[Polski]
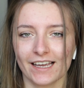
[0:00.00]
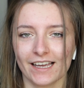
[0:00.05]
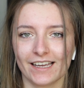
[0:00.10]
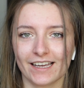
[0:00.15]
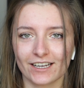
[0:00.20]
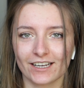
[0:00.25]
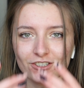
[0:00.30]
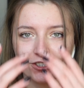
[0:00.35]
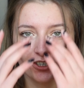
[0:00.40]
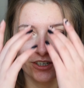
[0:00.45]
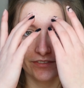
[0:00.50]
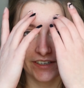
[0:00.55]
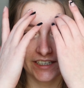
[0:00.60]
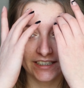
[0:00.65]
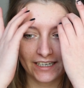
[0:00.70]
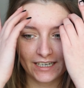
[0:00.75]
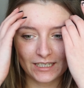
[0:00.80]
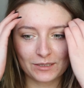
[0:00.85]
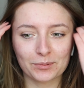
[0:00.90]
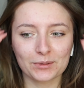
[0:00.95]
aczkolwiek
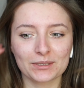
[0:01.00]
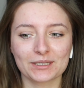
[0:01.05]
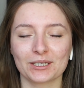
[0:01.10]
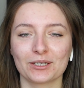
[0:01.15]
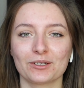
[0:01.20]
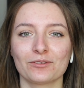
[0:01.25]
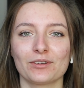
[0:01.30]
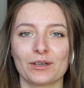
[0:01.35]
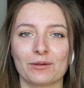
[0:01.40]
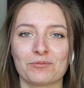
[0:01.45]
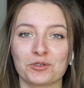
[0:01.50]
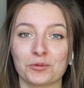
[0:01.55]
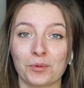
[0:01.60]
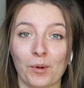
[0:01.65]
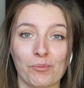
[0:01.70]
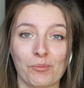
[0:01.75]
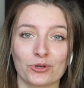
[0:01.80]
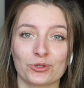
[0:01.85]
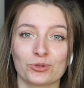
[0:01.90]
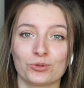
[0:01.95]
teraz postanowiłam, że
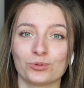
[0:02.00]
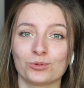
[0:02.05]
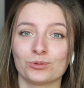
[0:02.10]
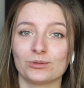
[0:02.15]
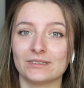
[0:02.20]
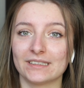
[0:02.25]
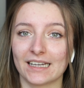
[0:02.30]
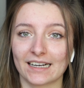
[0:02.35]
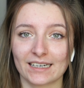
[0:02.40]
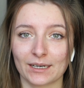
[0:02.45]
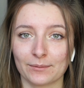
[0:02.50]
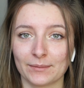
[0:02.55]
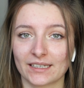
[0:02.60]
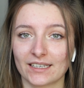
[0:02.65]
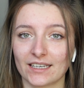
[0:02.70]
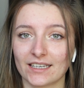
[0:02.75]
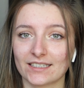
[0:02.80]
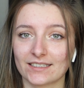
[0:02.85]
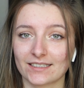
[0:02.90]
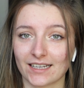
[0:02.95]
po prostu nagram
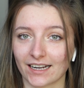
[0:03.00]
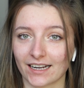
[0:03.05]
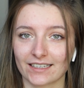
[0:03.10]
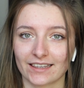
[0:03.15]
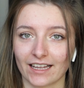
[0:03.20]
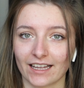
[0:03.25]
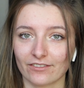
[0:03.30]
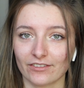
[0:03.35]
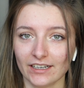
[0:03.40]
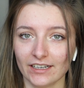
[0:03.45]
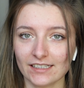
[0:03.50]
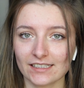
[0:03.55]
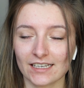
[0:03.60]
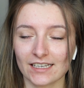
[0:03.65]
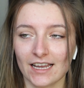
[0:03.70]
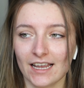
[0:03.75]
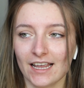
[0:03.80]
jakiś tag dla Was.